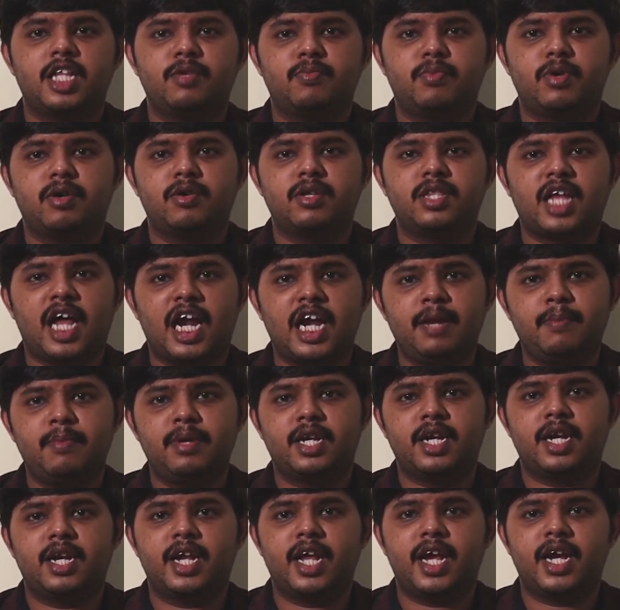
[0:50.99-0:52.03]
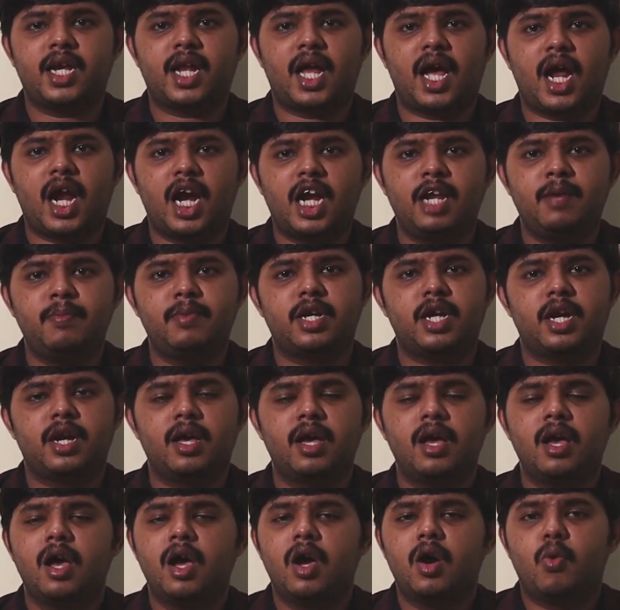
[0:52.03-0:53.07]
அது போக வந்து அன்லிமிட்டட் டேட்டா
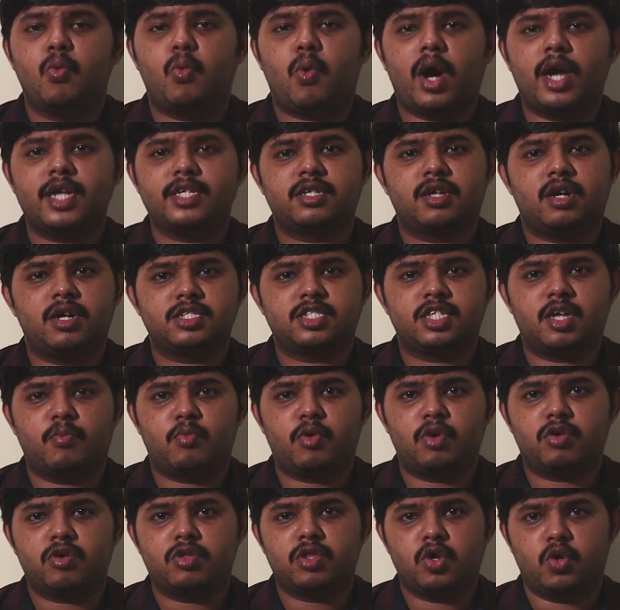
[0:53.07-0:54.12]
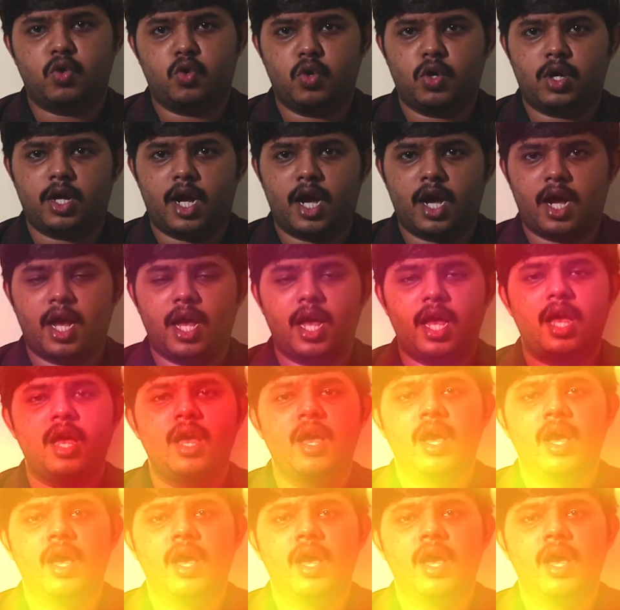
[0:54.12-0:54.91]
அன்லிமிட்டட் வாய்ஸ் கால் சப்போர்ட் வந்து கொடுக்குறாங்க